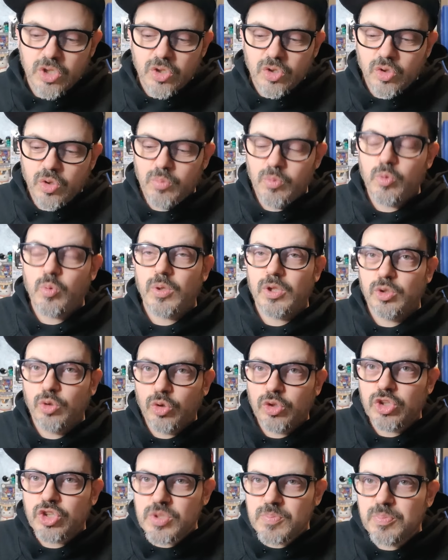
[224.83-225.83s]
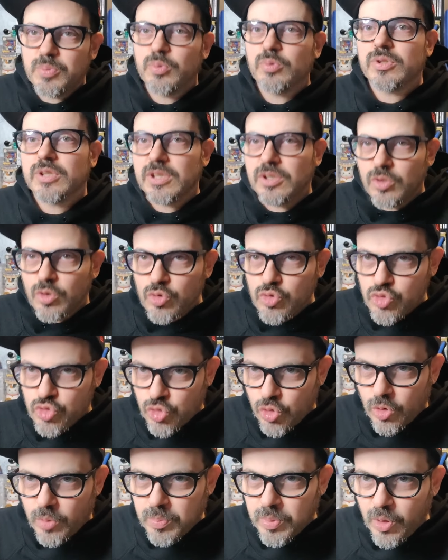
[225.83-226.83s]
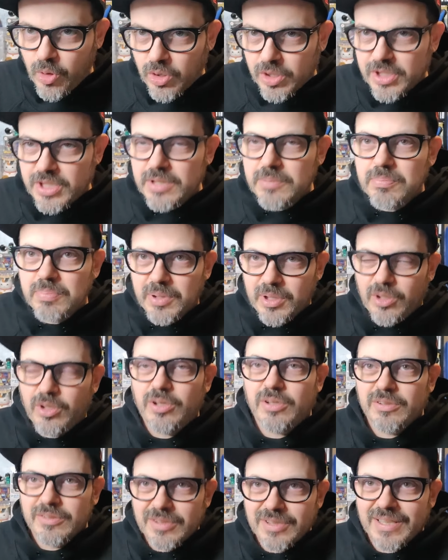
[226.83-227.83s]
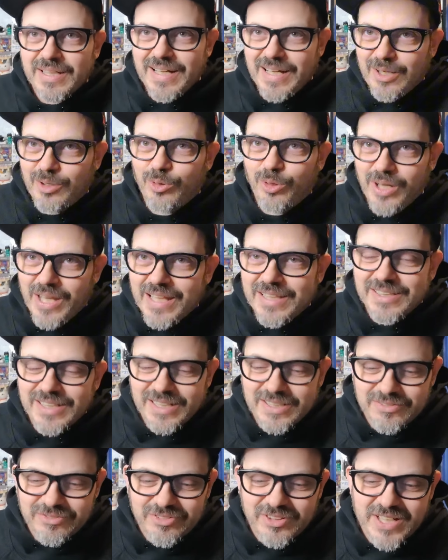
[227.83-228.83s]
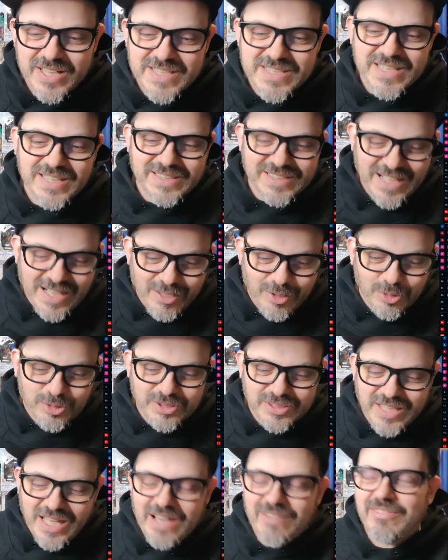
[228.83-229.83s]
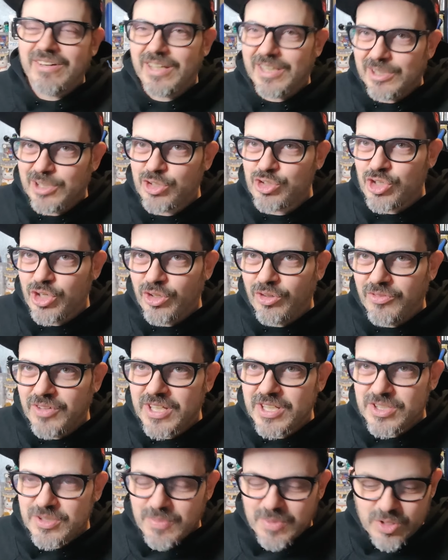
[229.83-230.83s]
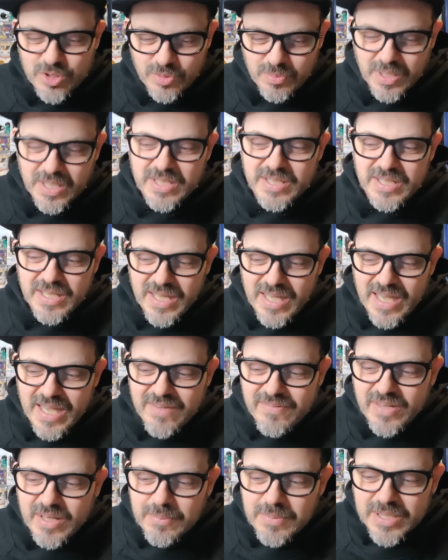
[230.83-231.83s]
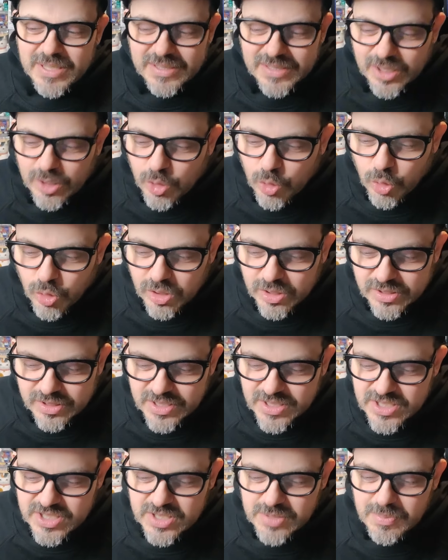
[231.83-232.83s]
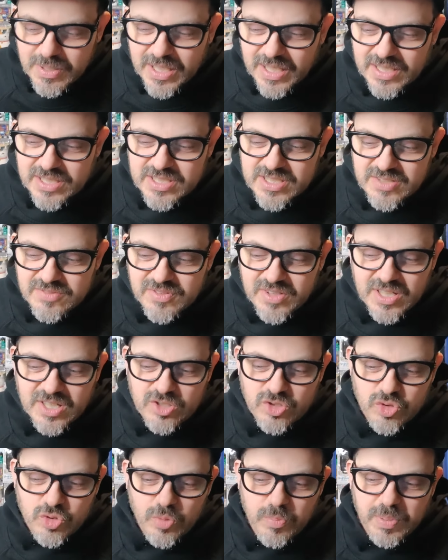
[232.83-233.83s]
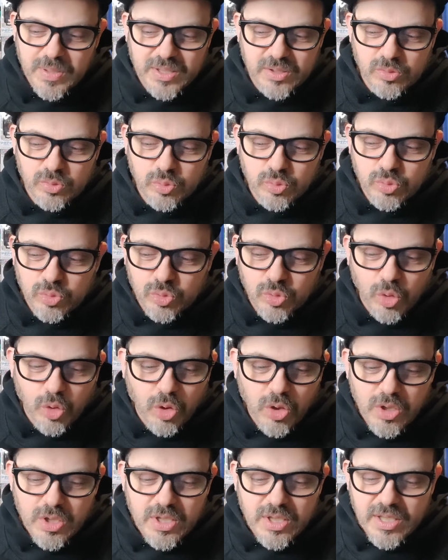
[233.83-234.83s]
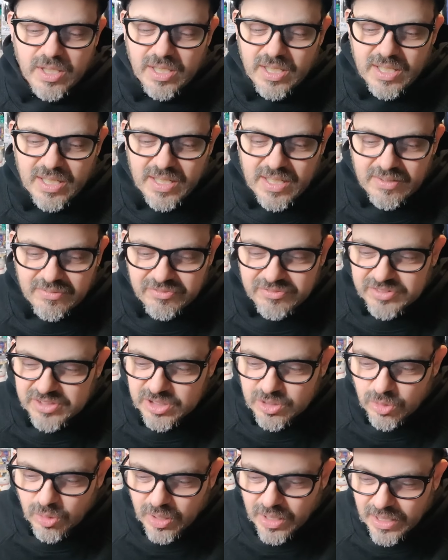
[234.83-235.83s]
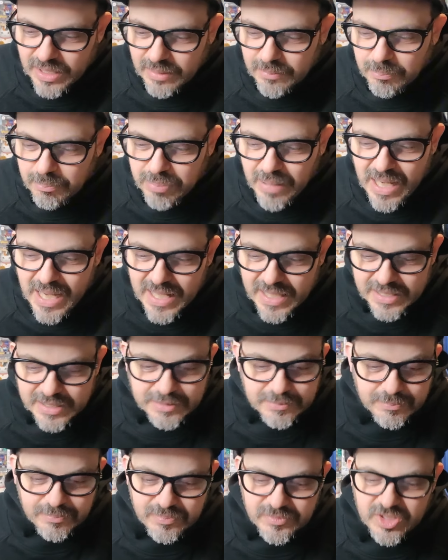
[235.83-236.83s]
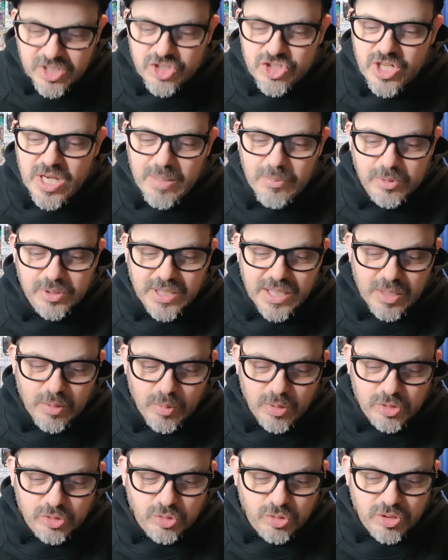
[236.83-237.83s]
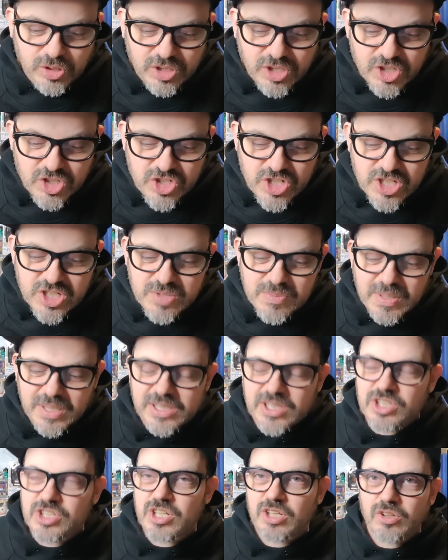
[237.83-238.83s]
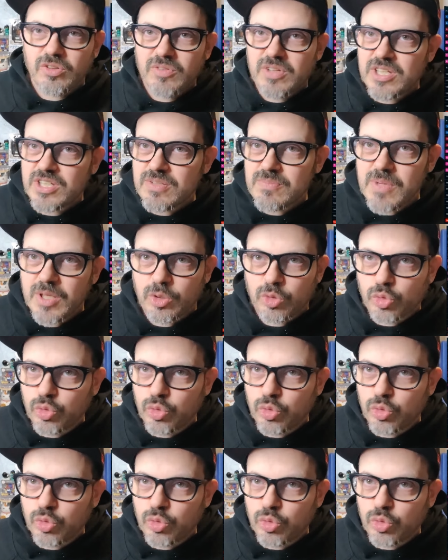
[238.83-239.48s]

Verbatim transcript: comunque 12 punti, non sono pochi, però calcolate la differenza tra l'ottava e la diciannovesima, insomma è veramente cortissima la classifica, soprattutto eh, fino al Bari, diciamo, dalla quattordicesima alla diciannovesima